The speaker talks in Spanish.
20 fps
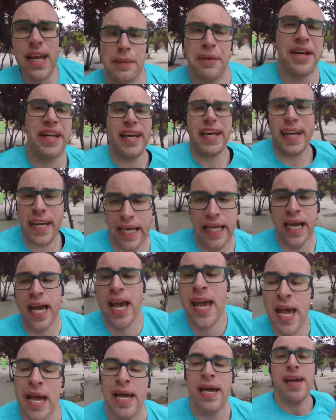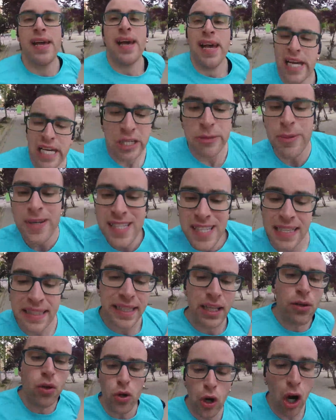la verdad que es
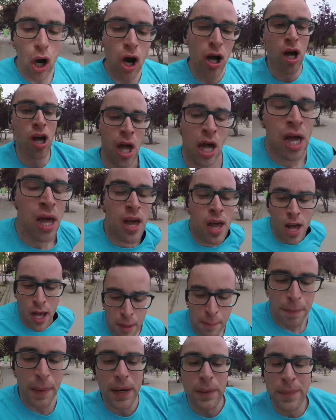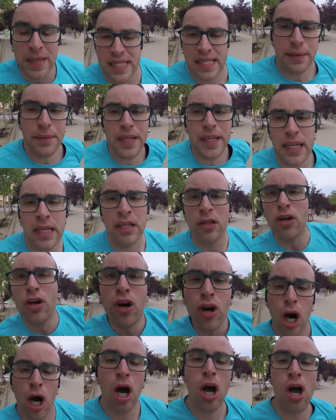bastante duro, pero me está
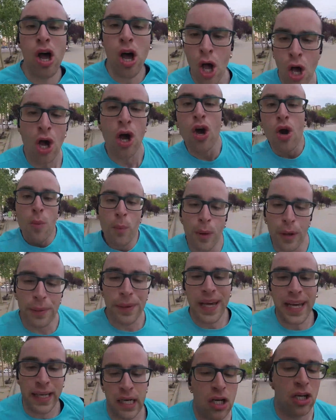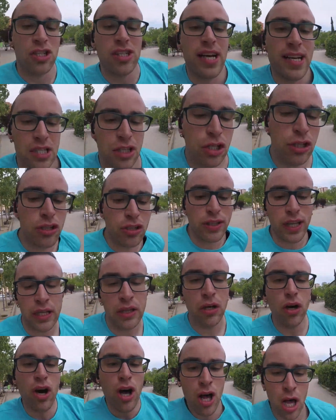viniendo muy bien. O sea, estoy
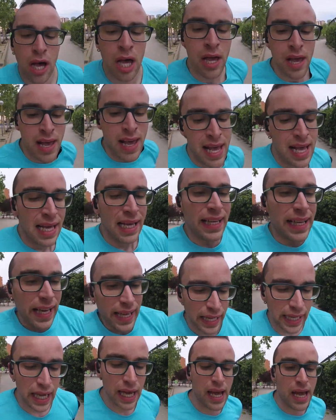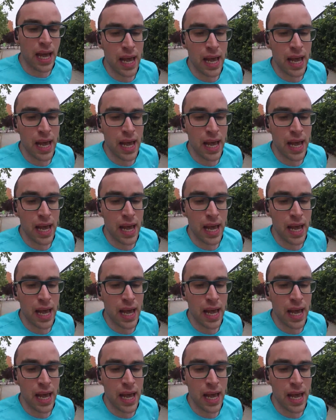notando que